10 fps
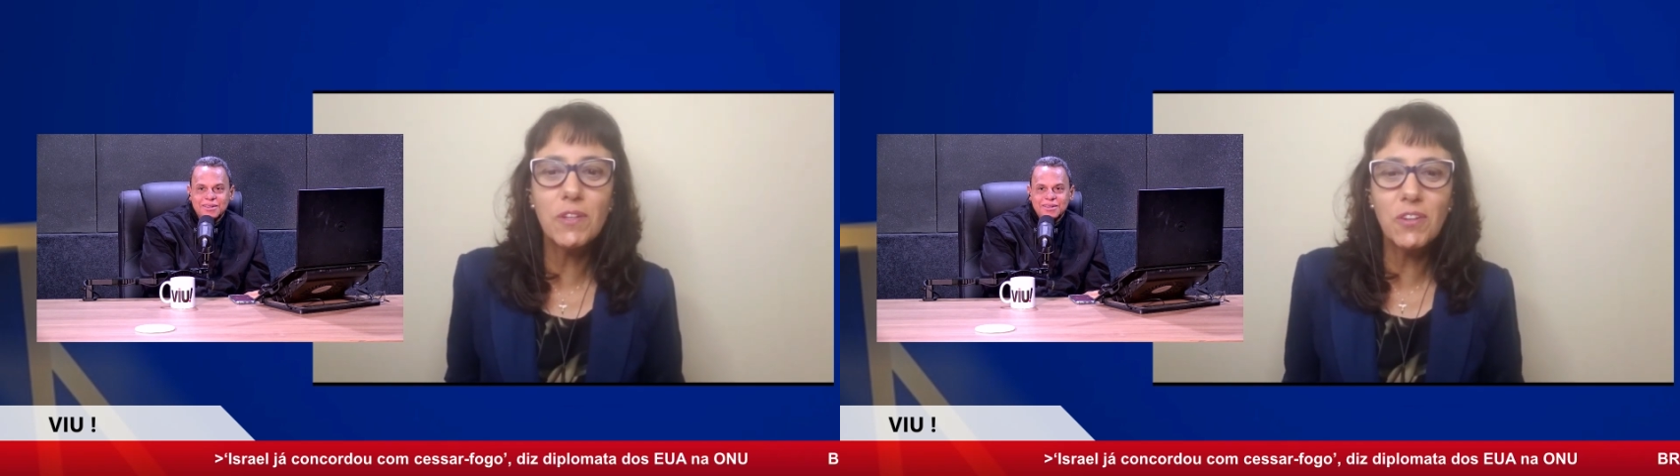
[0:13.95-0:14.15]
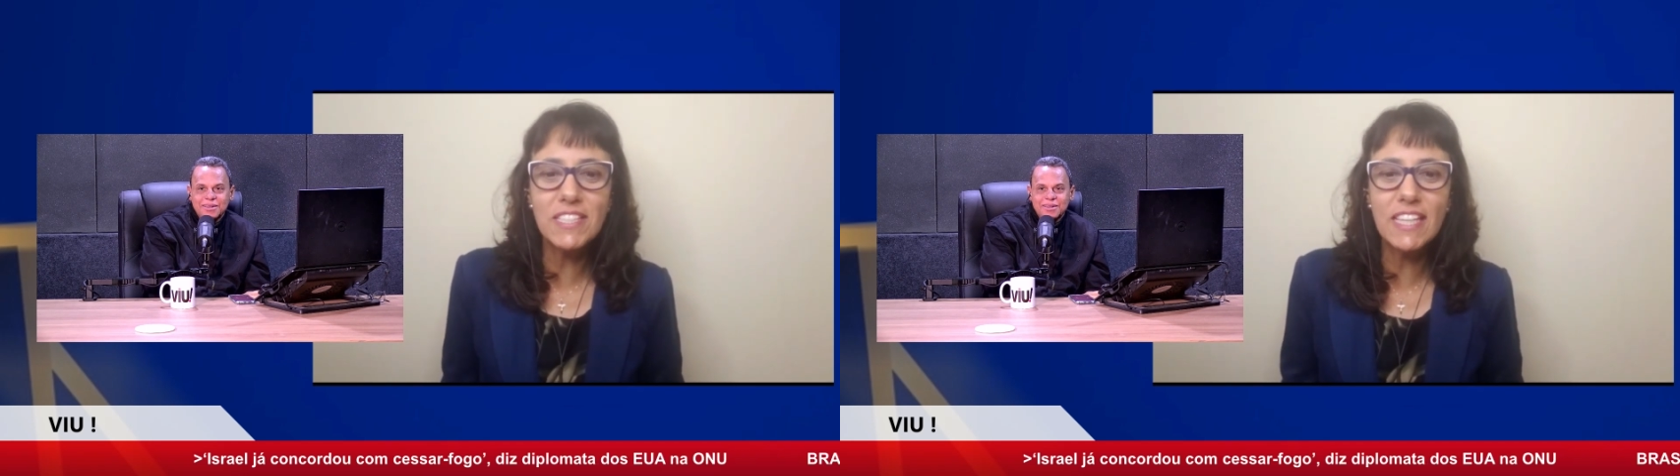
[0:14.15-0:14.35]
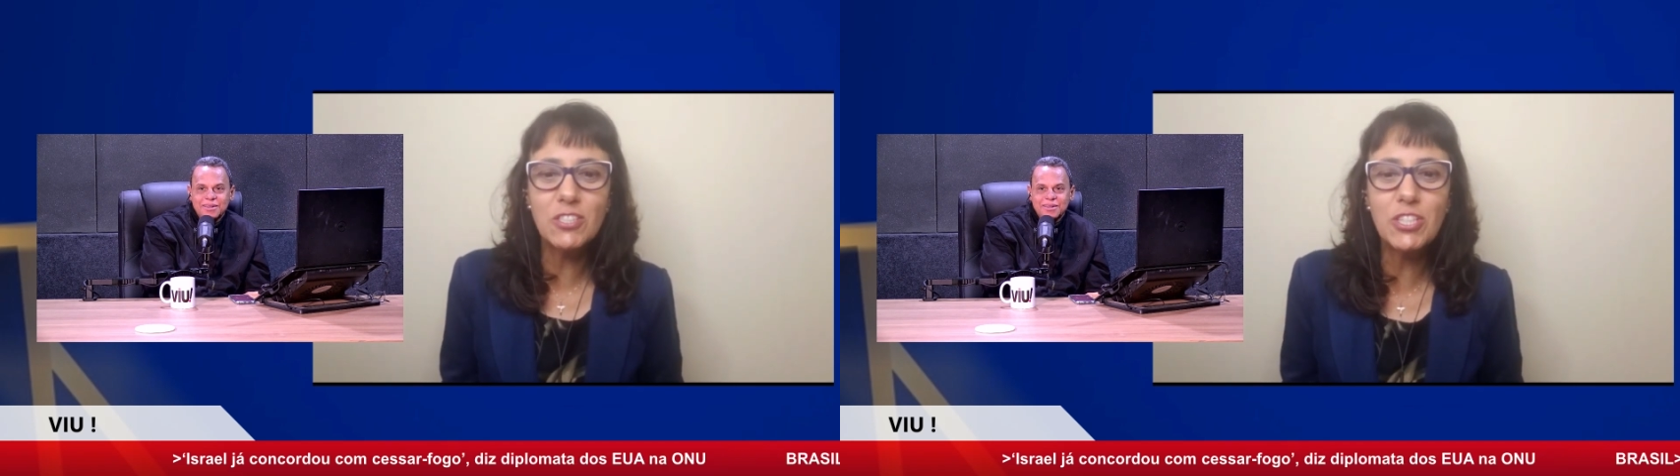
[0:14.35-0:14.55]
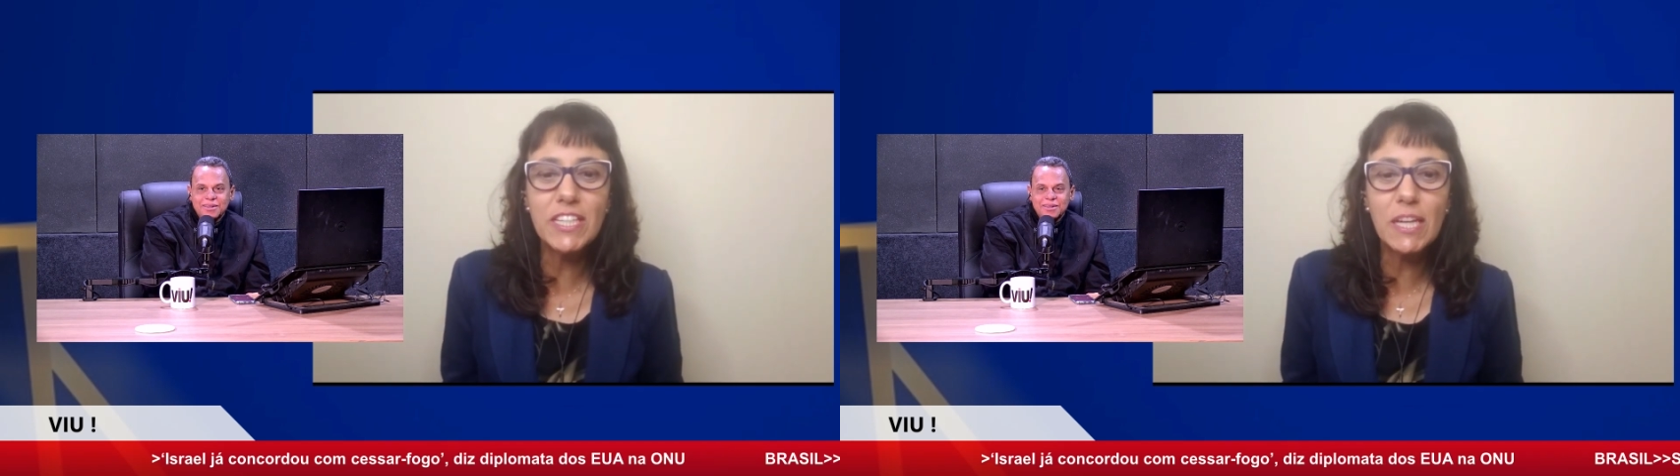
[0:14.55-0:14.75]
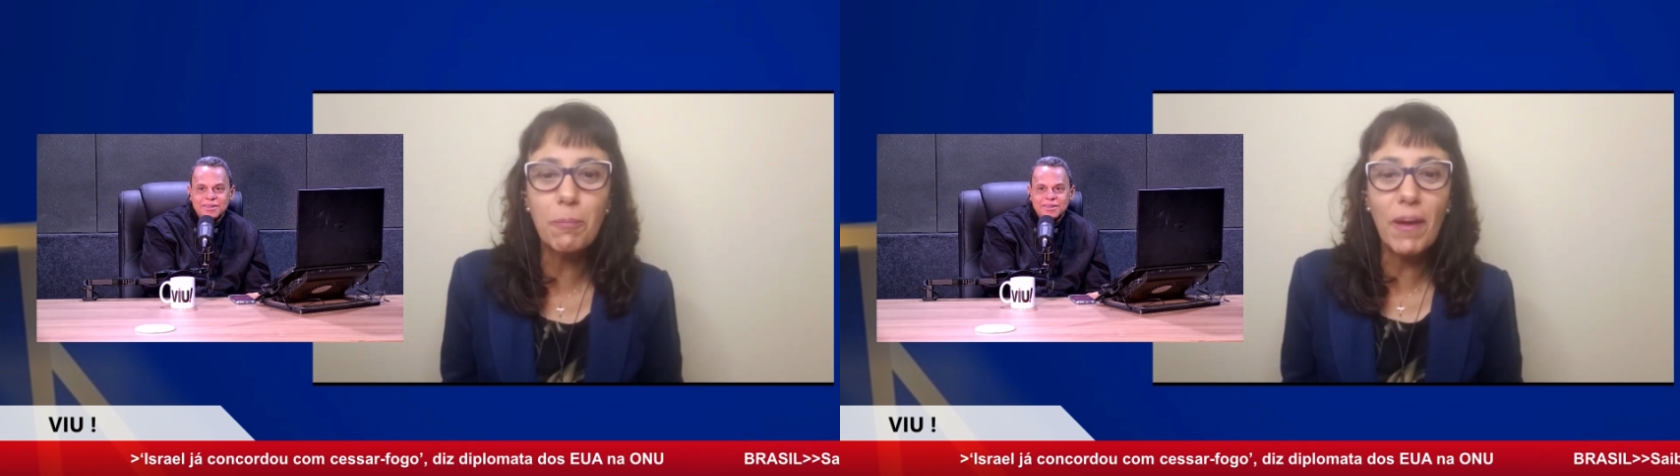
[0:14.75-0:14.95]
com a nossa
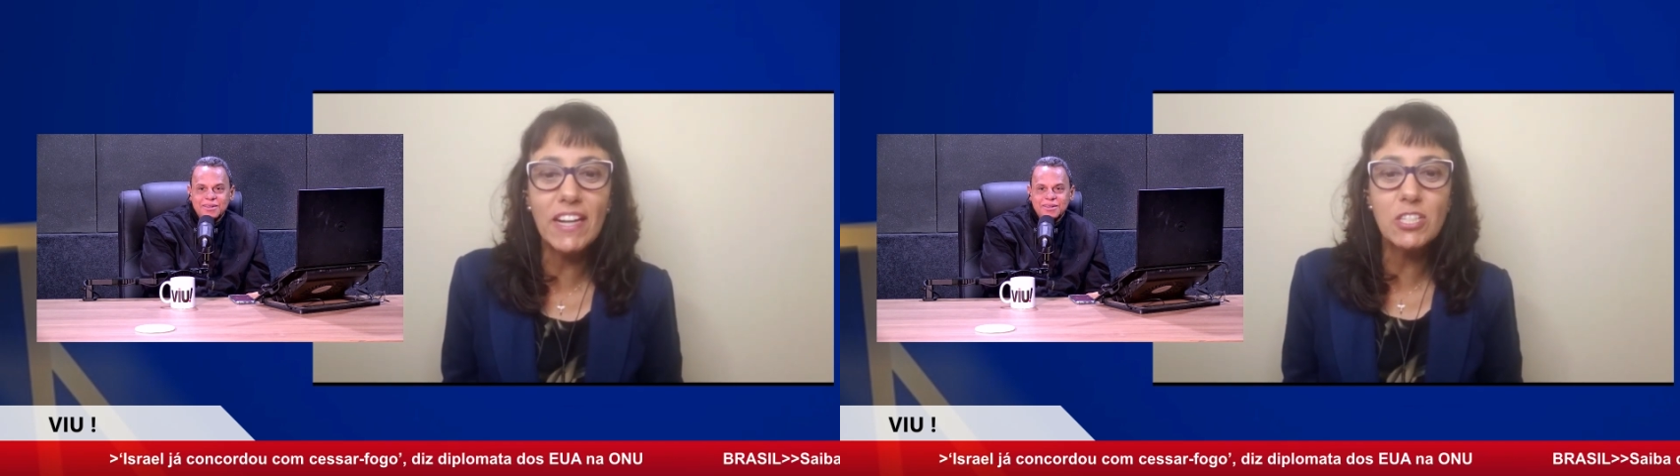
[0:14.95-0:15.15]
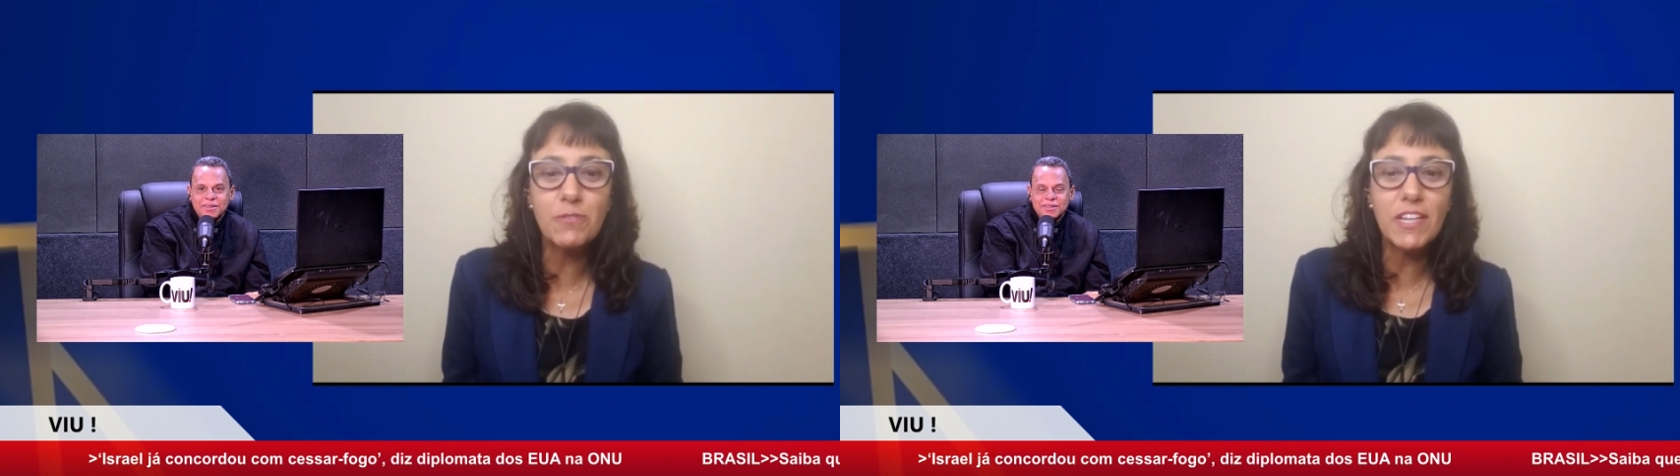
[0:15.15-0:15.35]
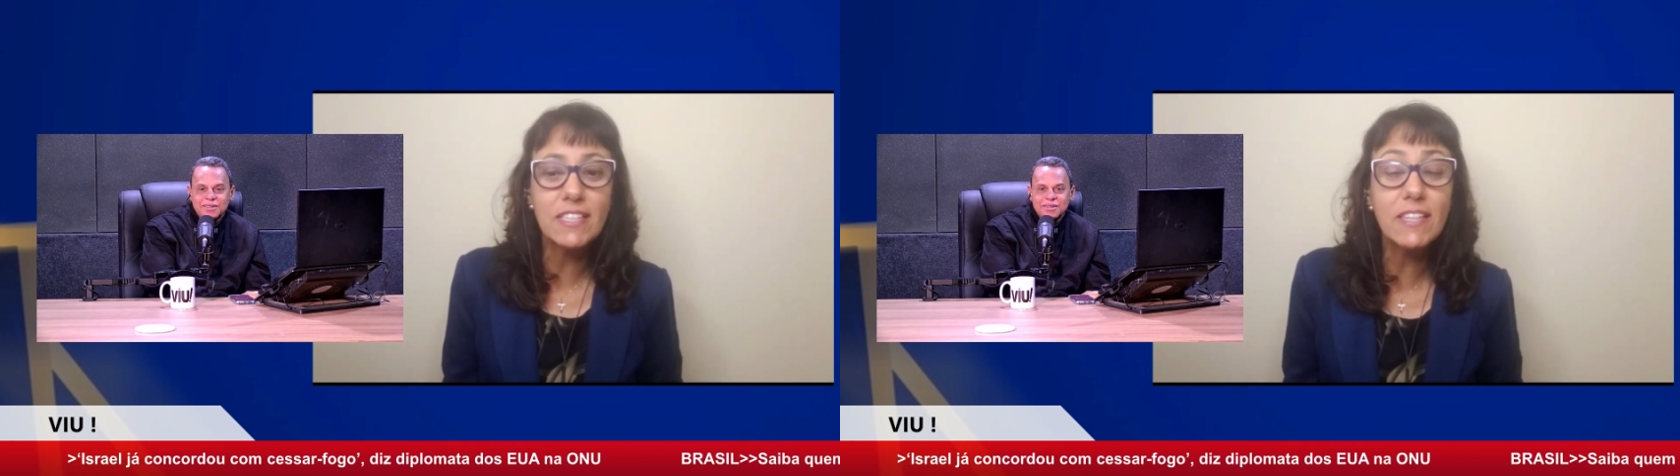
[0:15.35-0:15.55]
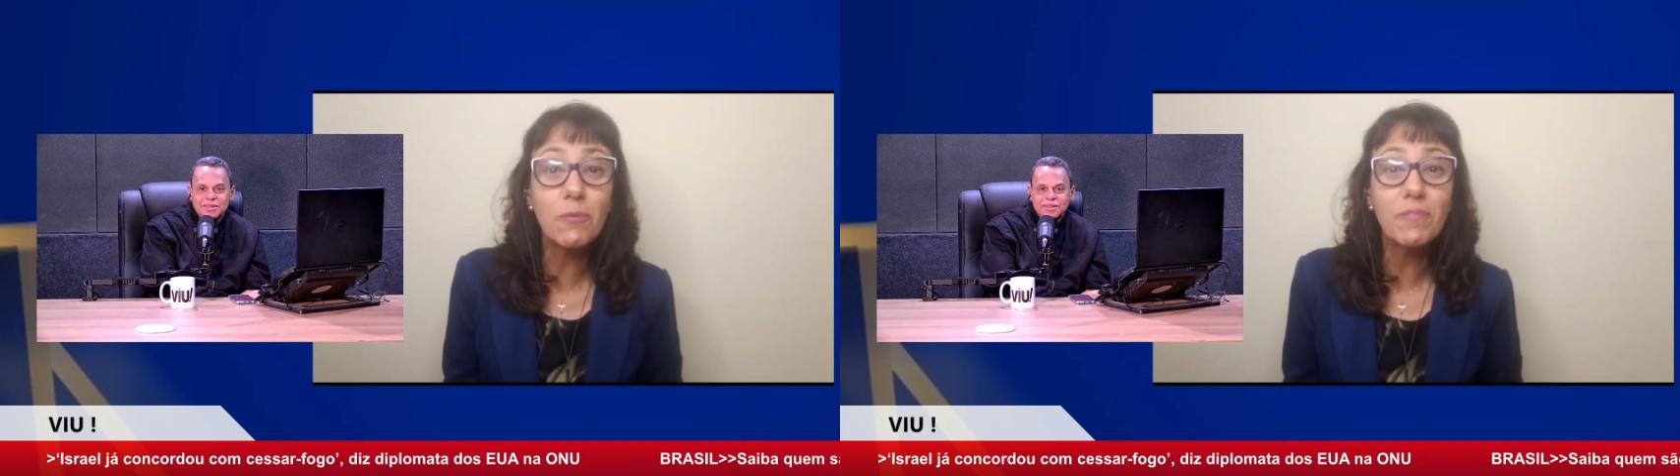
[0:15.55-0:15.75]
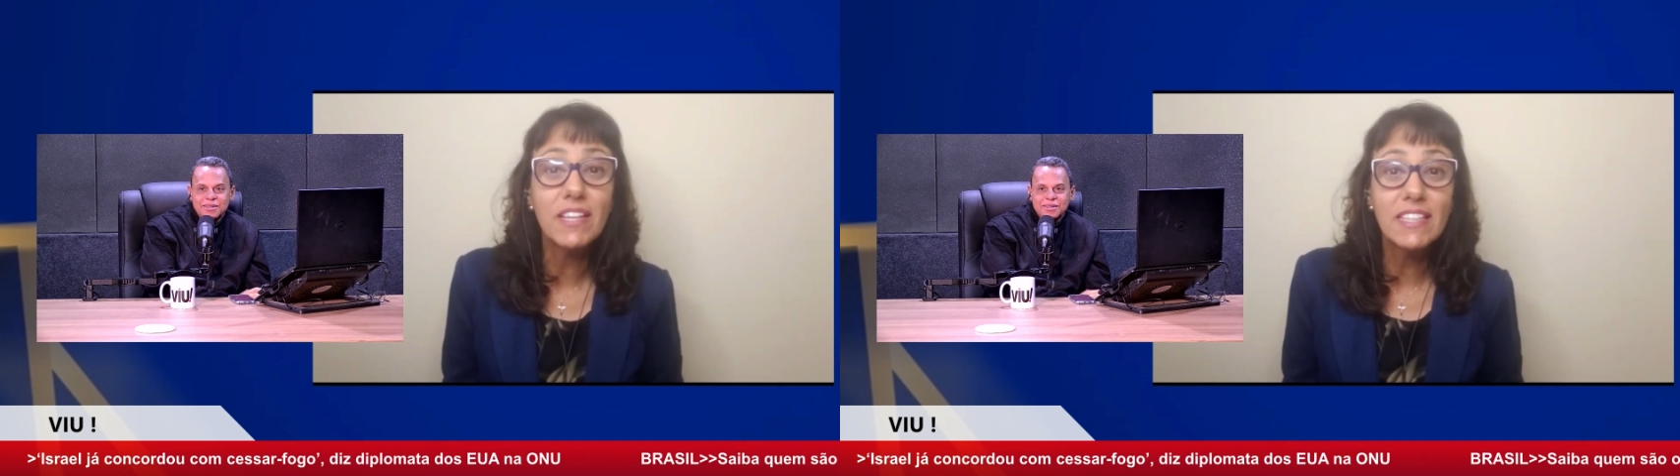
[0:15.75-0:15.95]
dica para a diversão